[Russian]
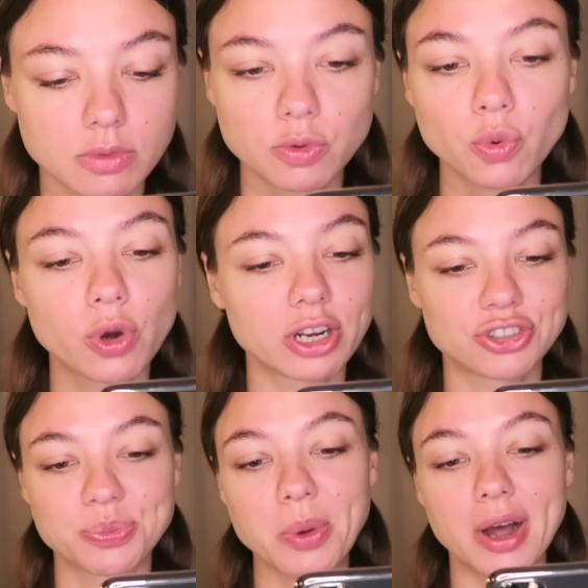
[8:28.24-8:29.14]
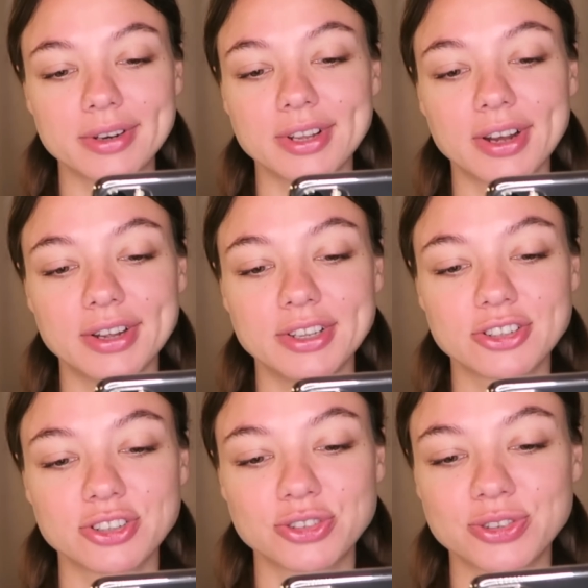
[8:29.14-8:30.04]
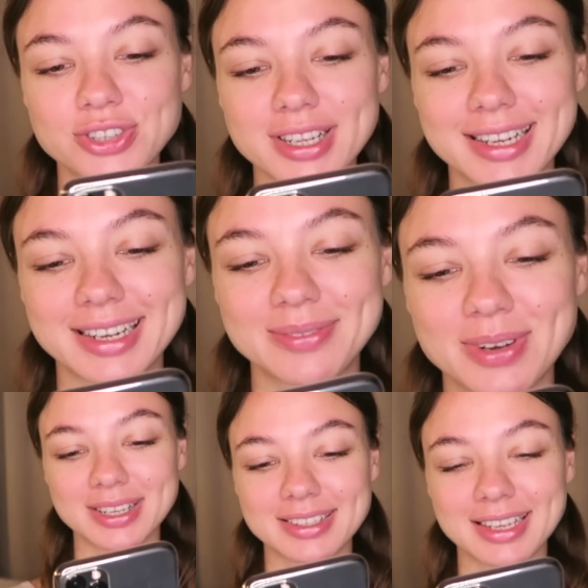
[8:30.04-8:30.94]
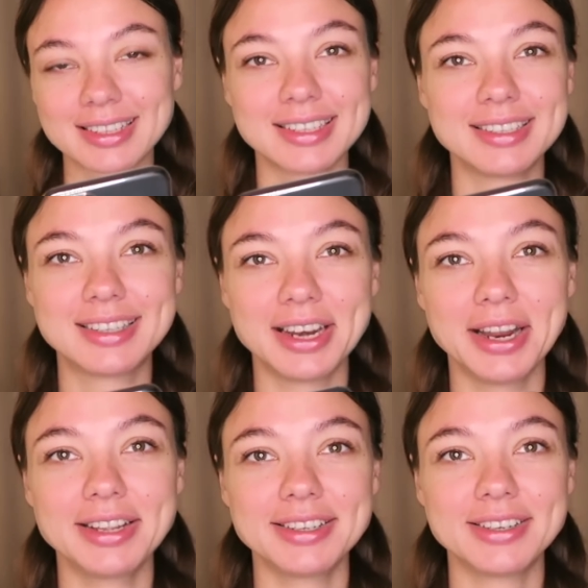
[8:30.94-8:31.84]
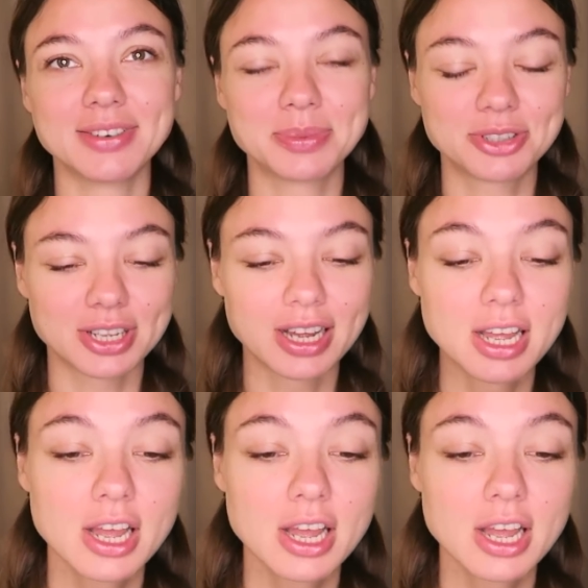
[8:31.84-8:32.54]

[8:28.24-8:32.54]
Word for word: Ну, кошмарно, конечно. Что же полосатые треники вообще?